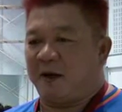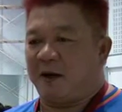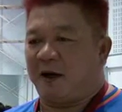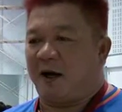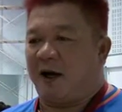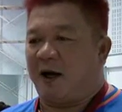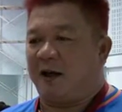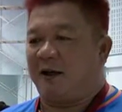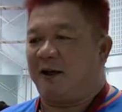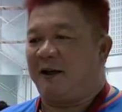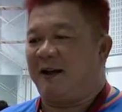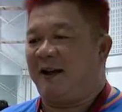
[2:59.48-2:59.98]

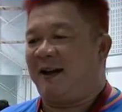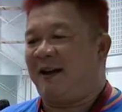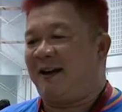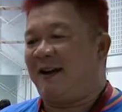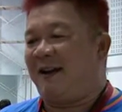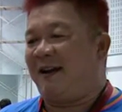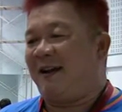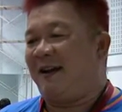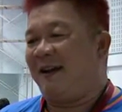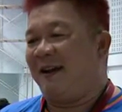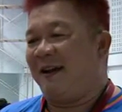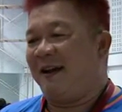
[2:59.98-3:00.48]
ก็ตอนนี้
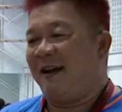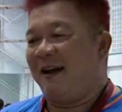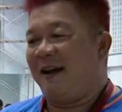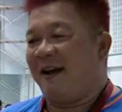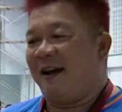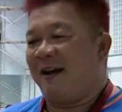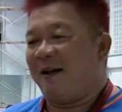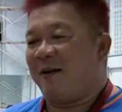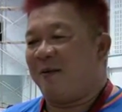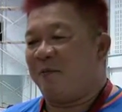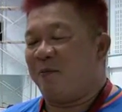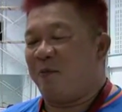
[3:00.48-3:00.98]

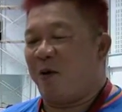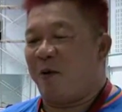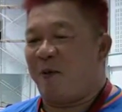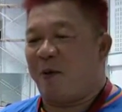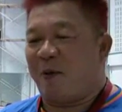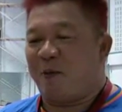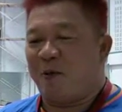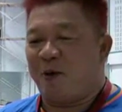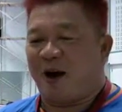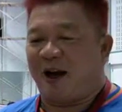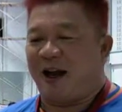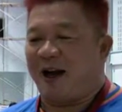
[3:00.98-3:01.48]

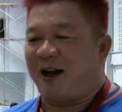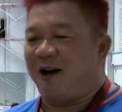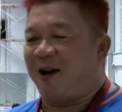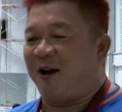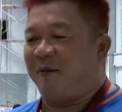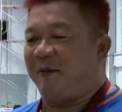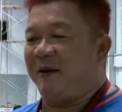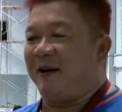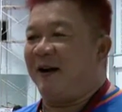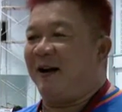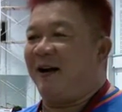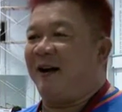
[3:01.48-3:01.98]
บุคลากร
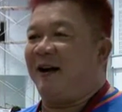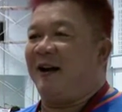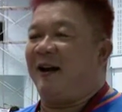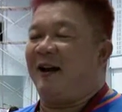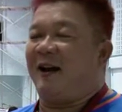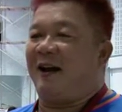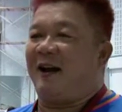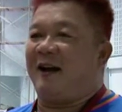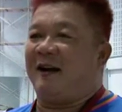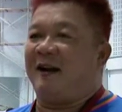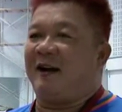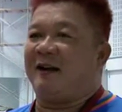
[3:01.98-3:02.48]
มีน้อยแล้ว
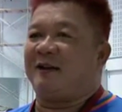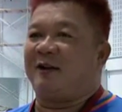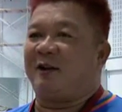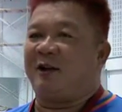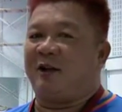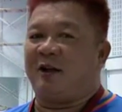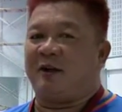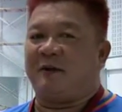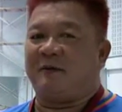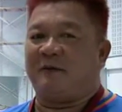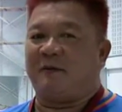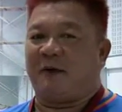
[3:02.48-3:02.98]
ก็ นักโท
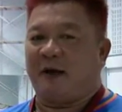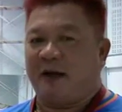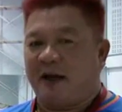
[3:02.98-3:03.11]
ษวั